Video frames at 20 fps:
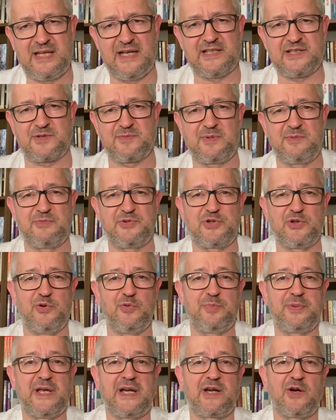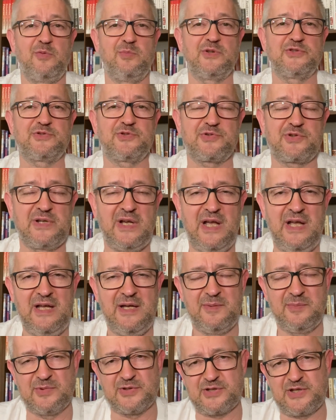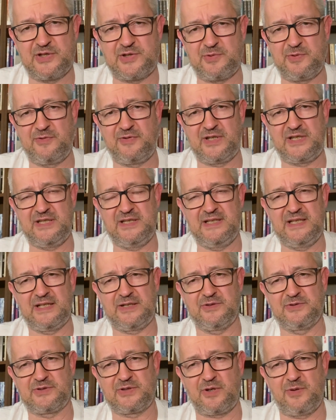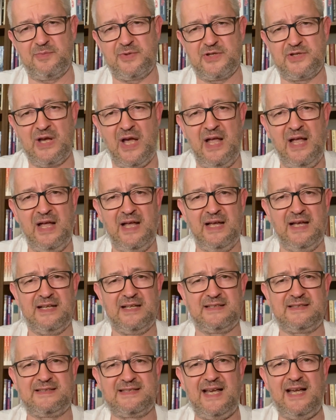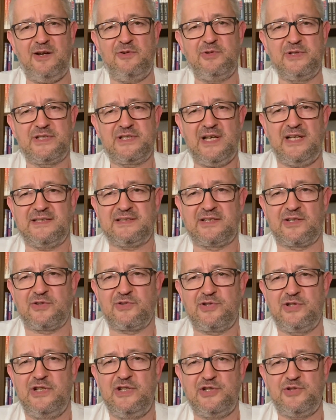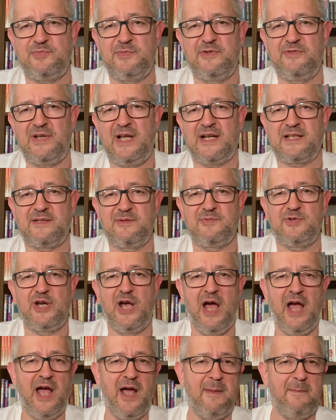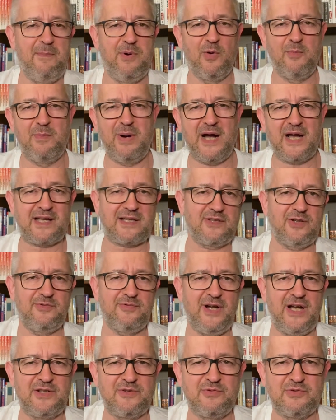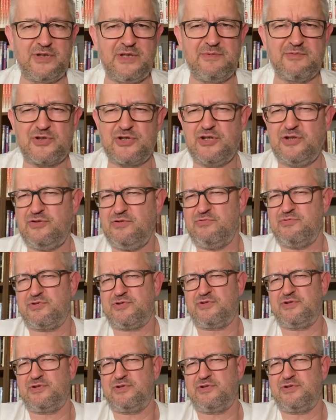też bym się upierał, bo cóż może człowiek innego zrobić. Cały czas rośliśmy w jakimś bombardowaniu tym, że to już